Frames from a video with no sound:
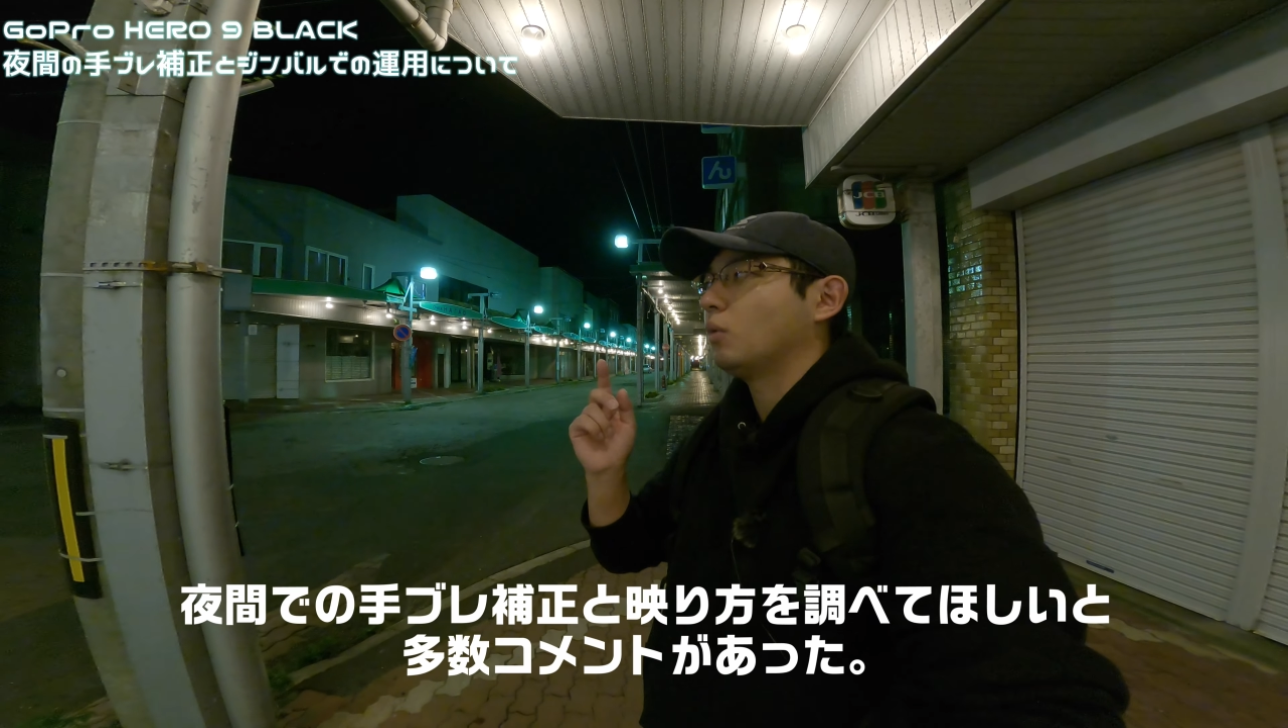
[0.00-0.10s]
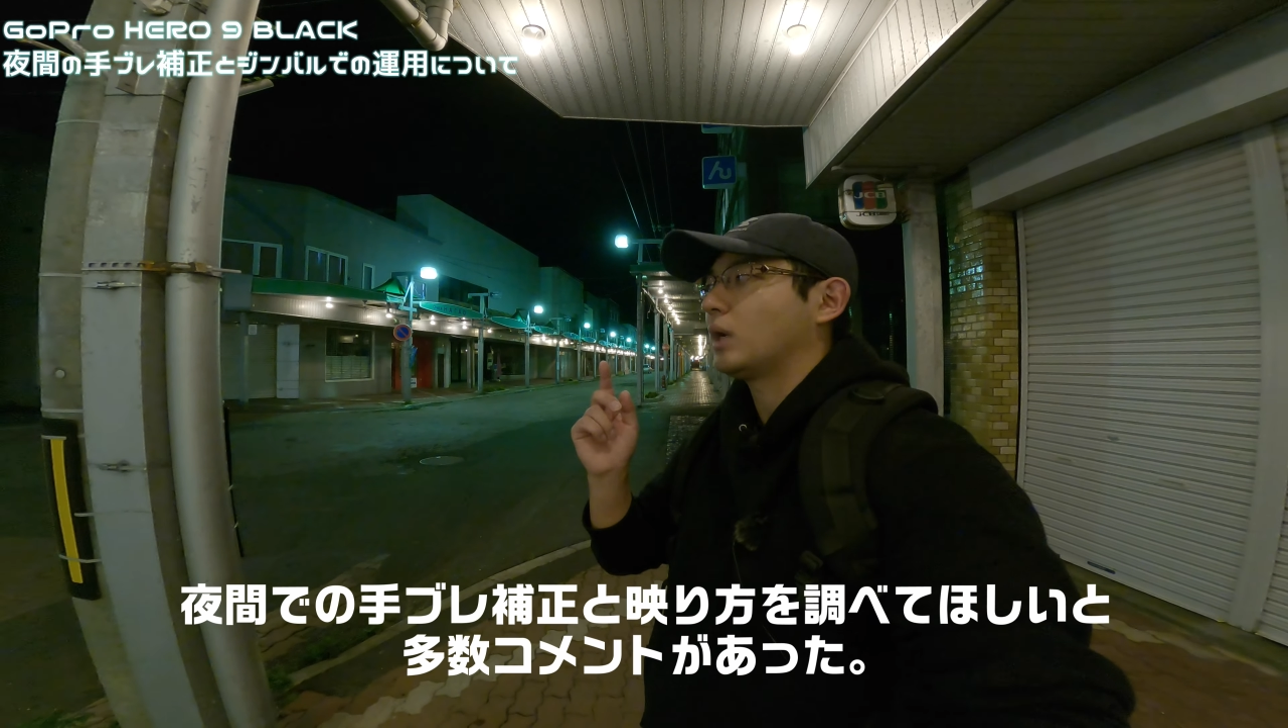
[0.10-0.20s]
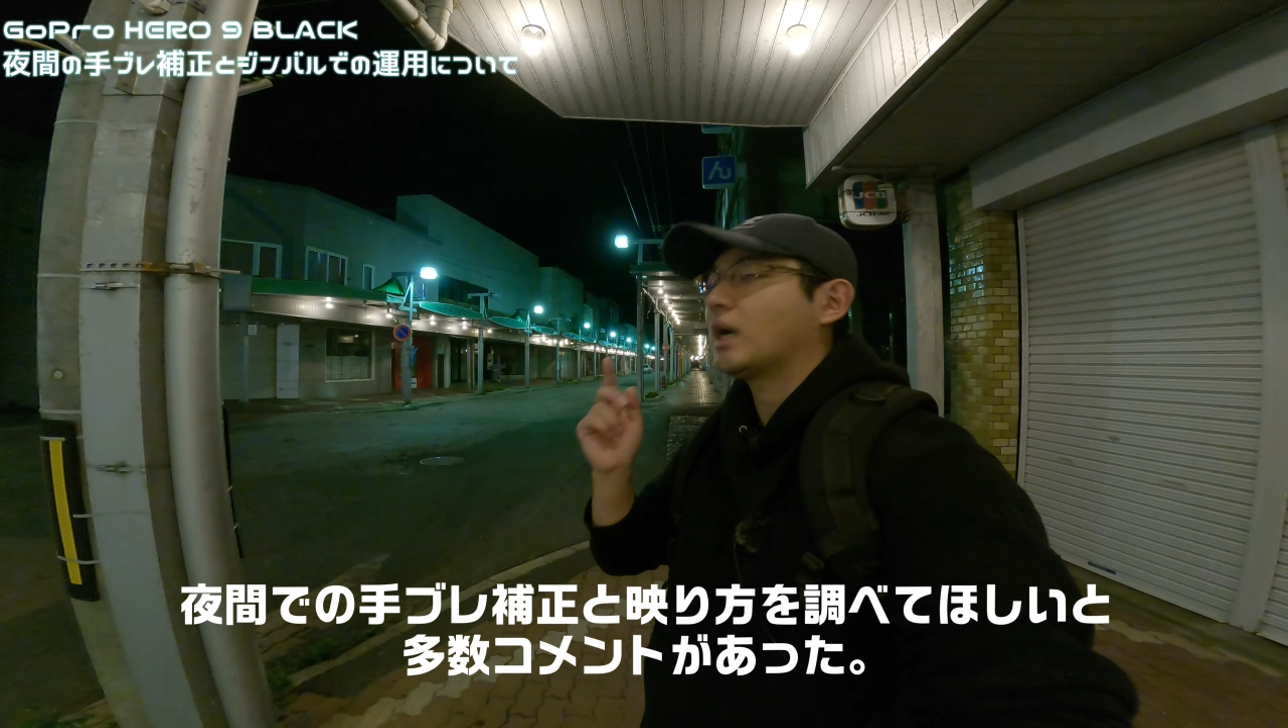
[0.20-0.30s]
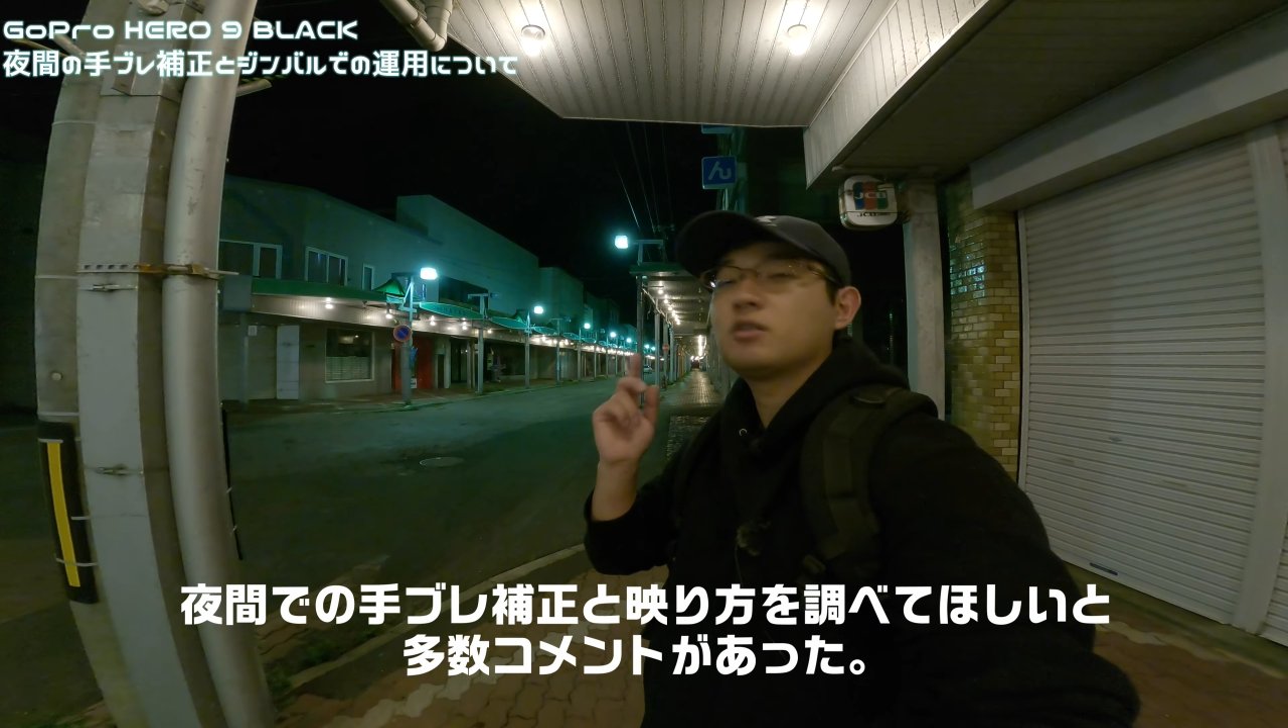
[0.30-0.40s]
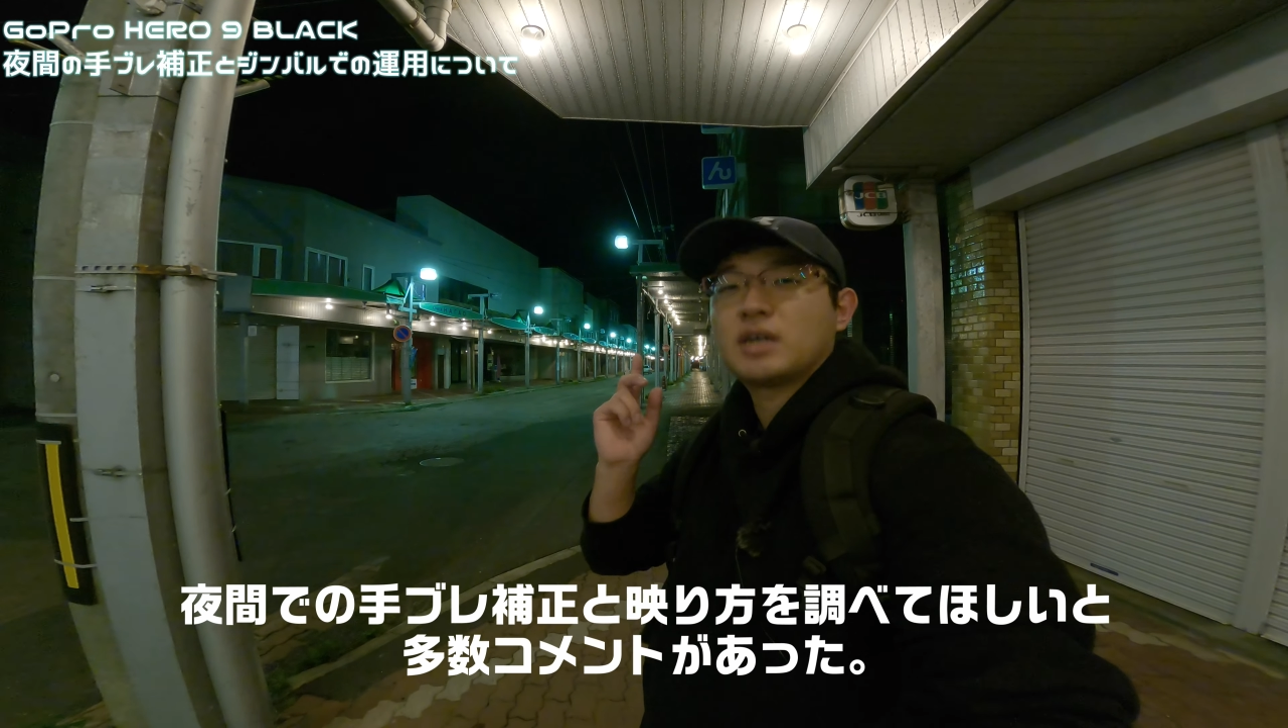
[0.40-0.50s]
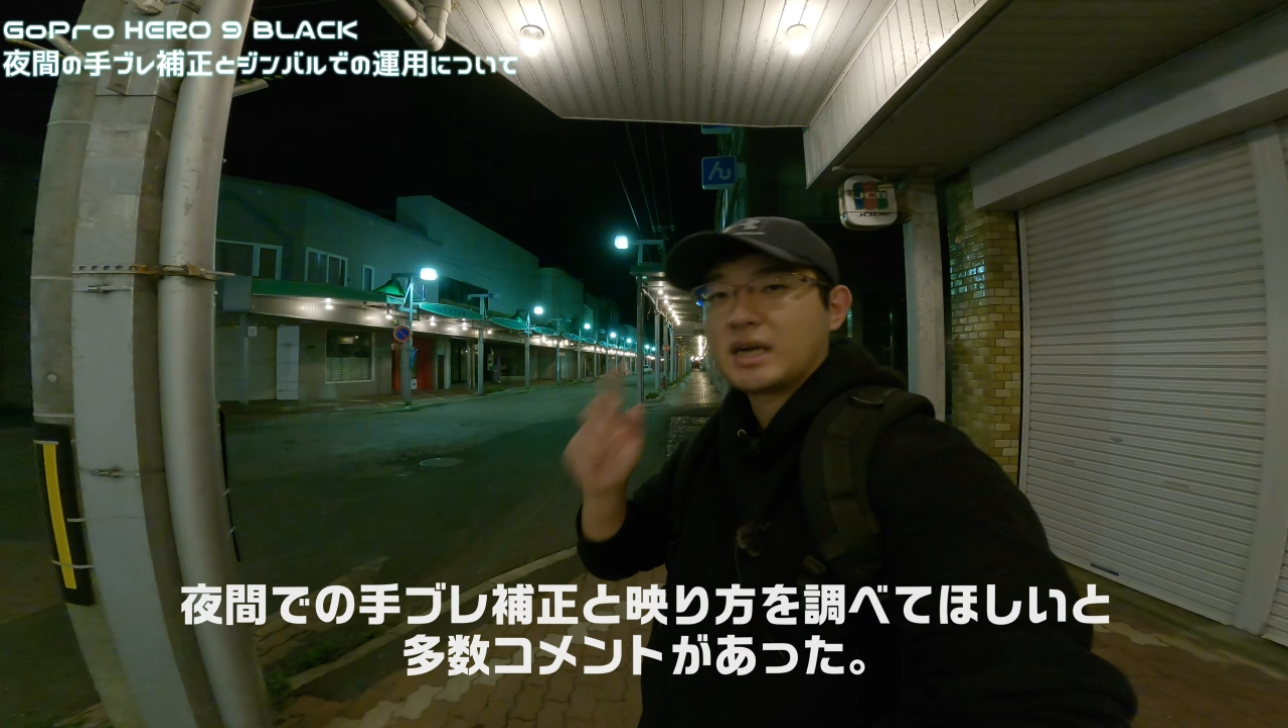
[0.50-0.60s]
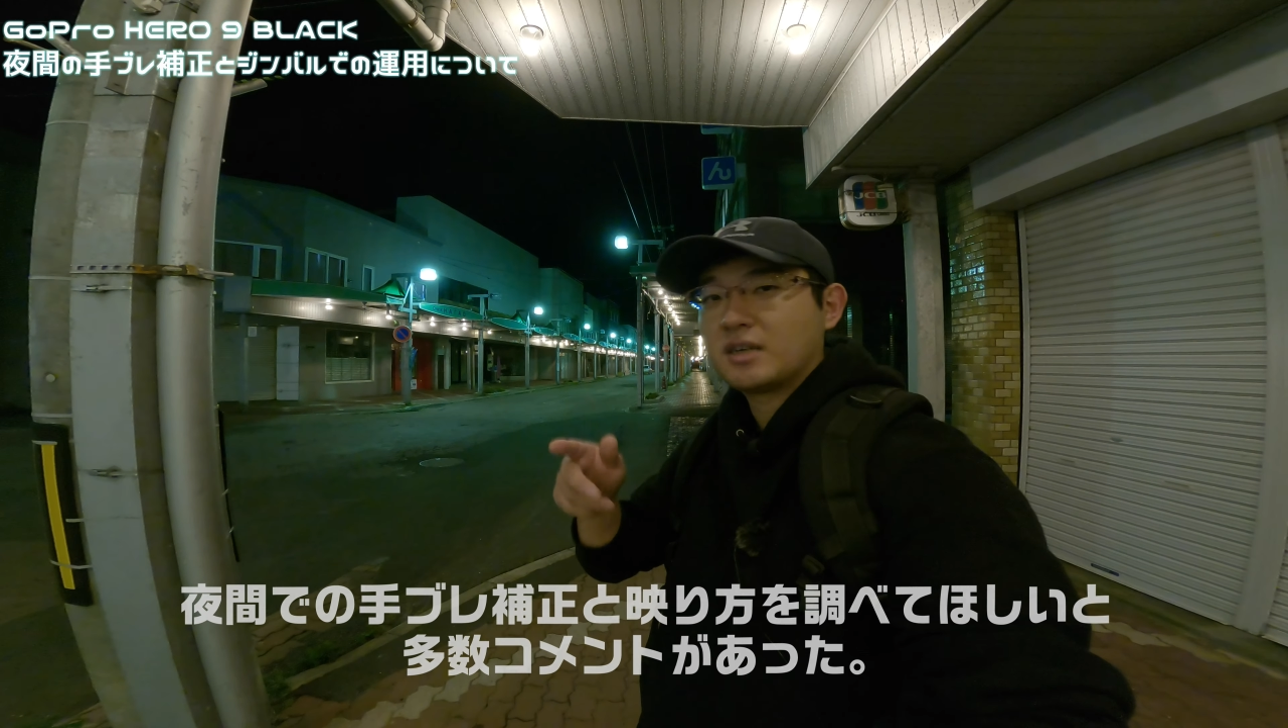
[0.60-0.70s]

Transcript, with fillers: と各価